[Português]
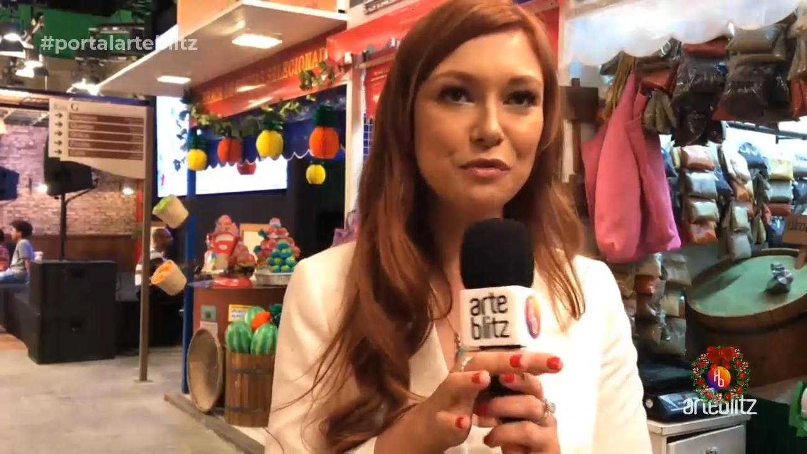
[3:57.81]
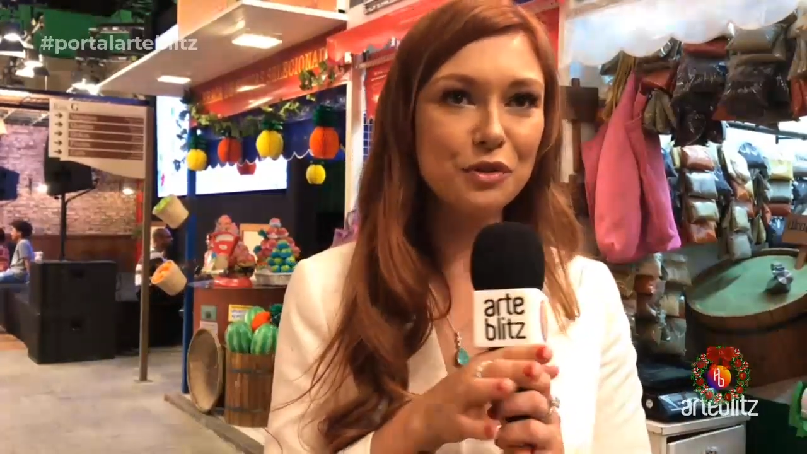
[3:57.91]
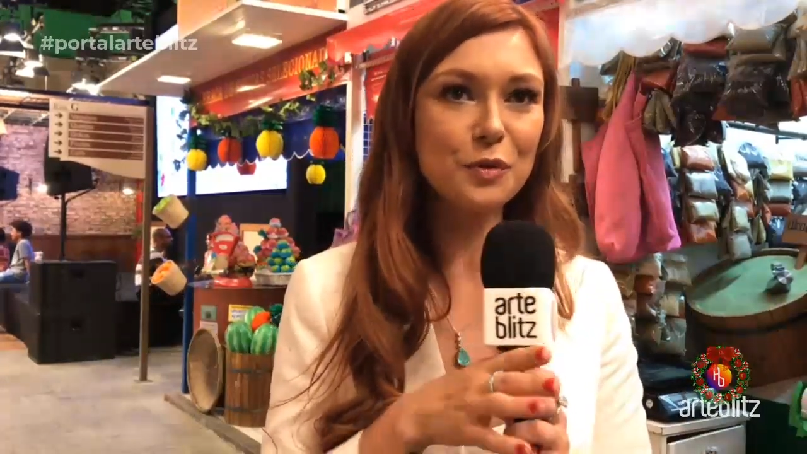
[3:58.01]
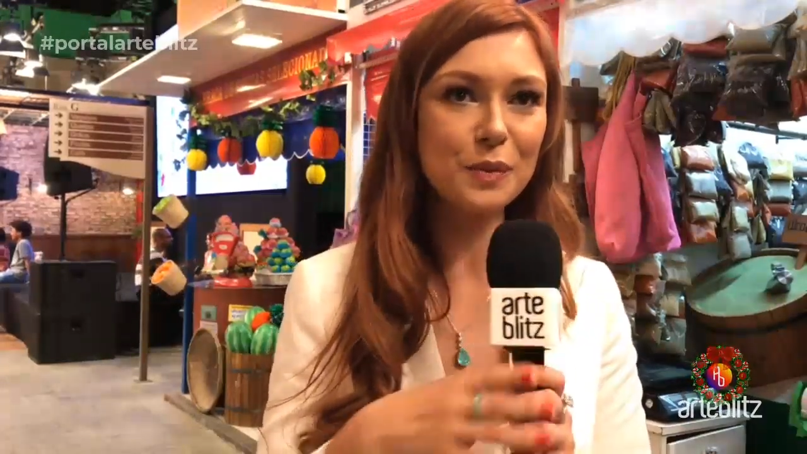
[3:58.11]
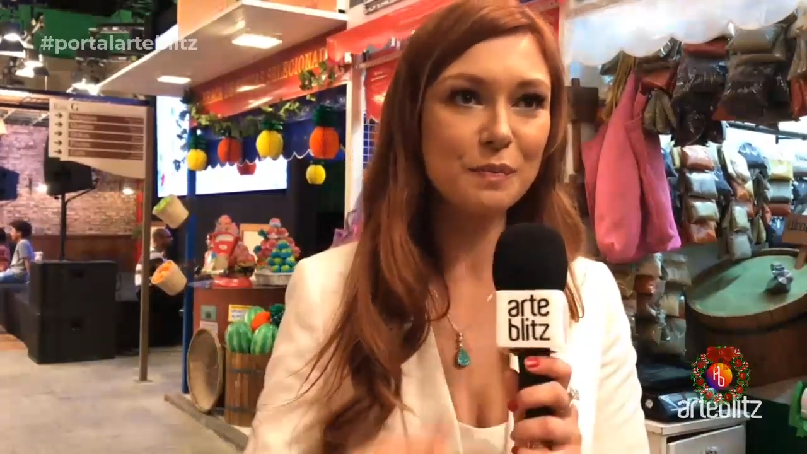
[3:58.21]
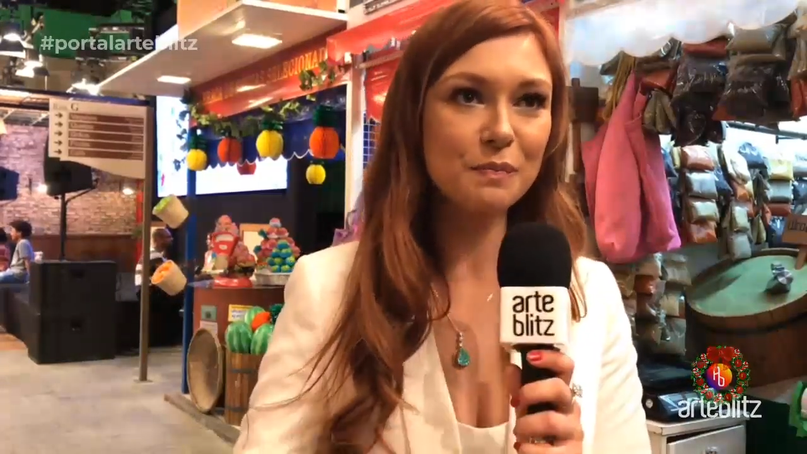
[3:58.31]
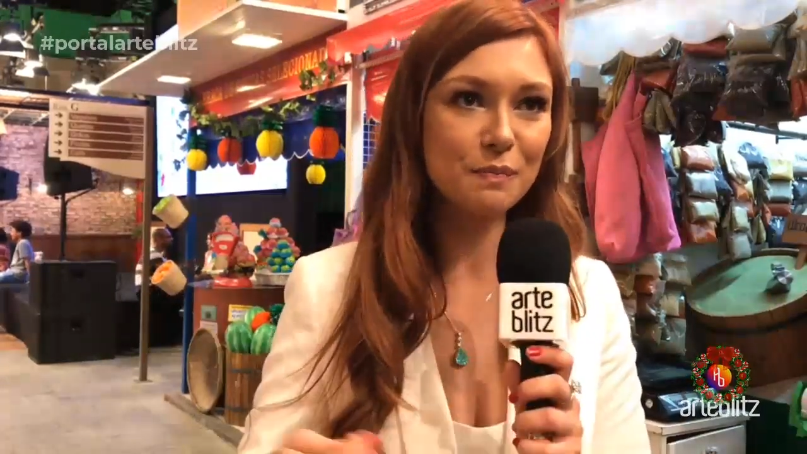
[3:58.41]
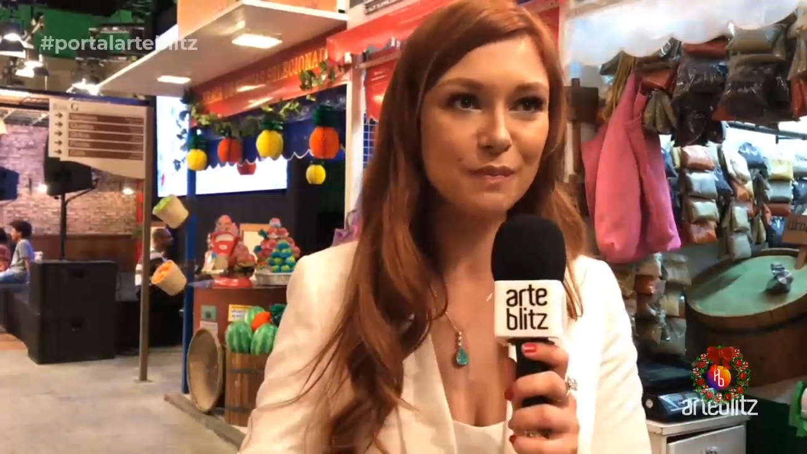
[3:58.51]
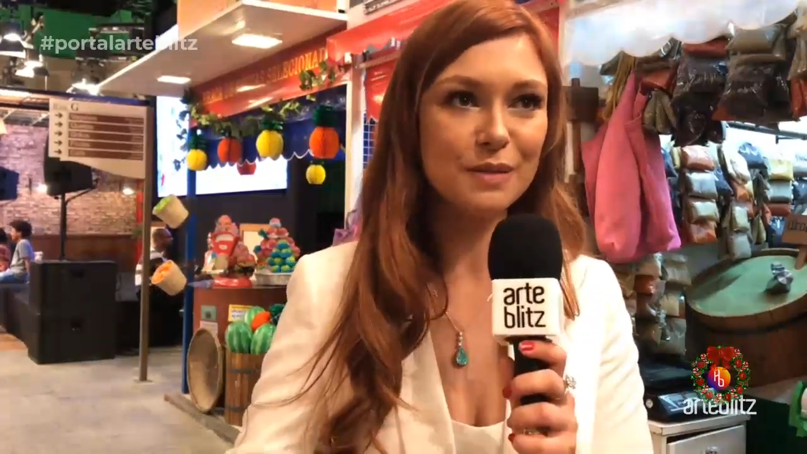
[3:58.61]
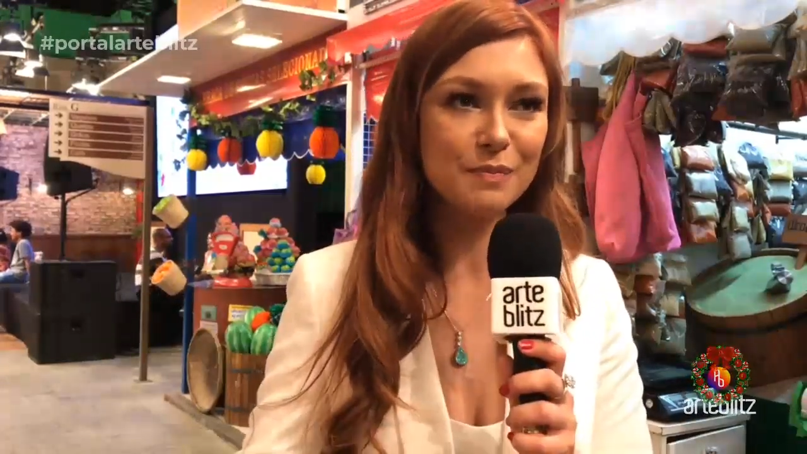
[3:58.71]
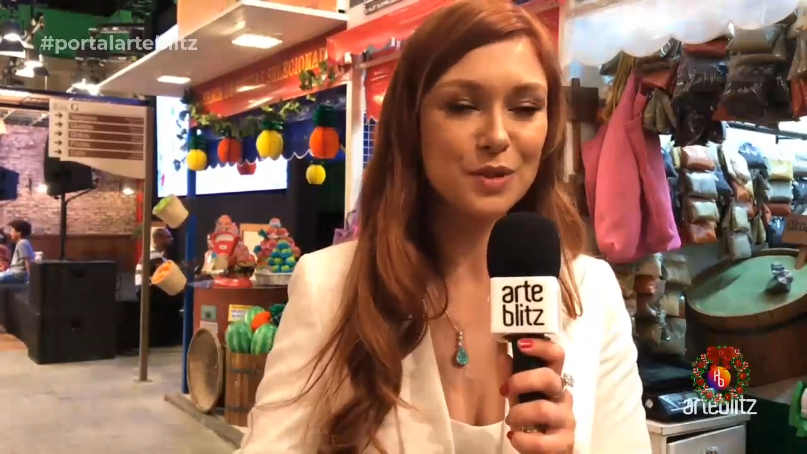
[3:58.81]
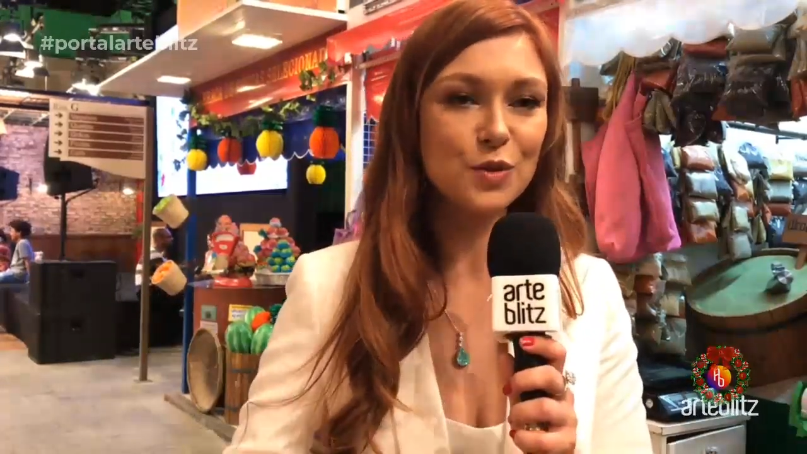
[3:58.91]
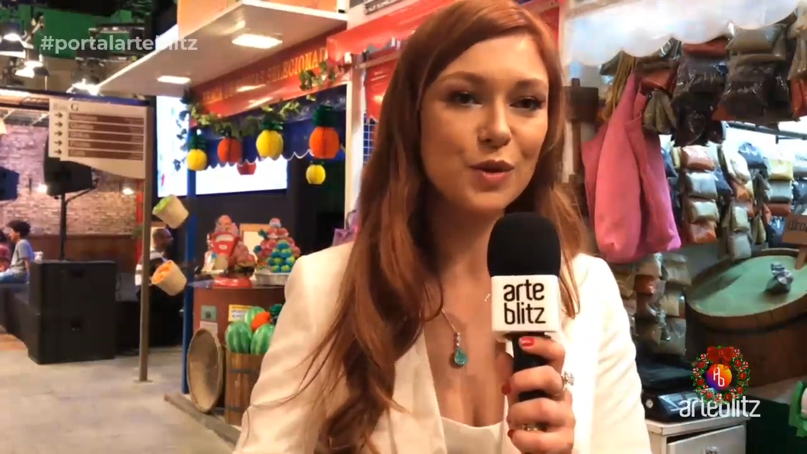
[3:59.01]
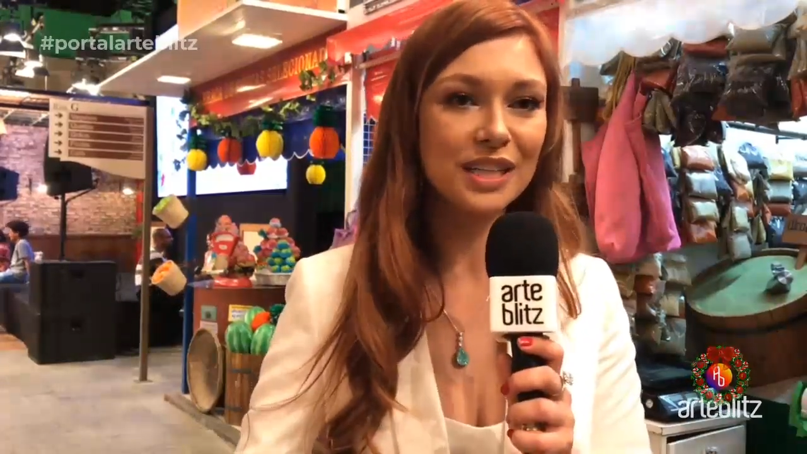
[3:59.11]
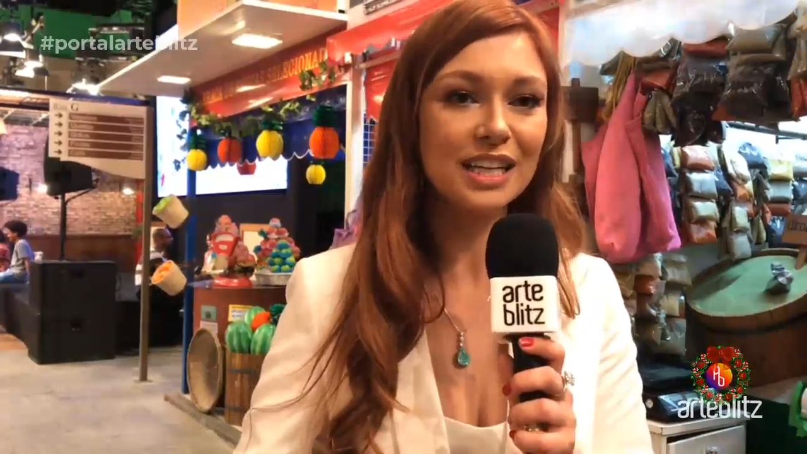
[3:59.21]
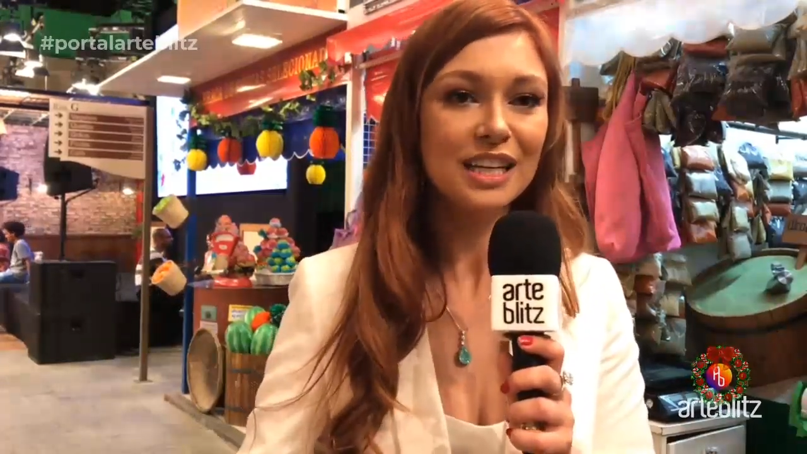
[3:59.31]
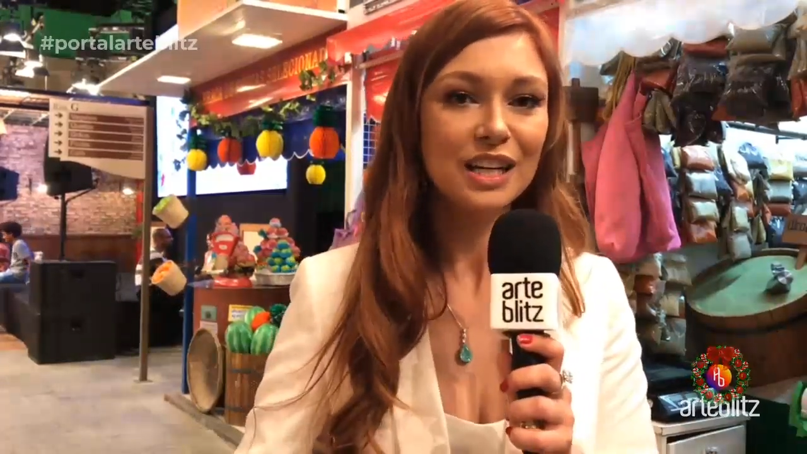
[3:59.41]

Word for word: fui uma, uma pessoa que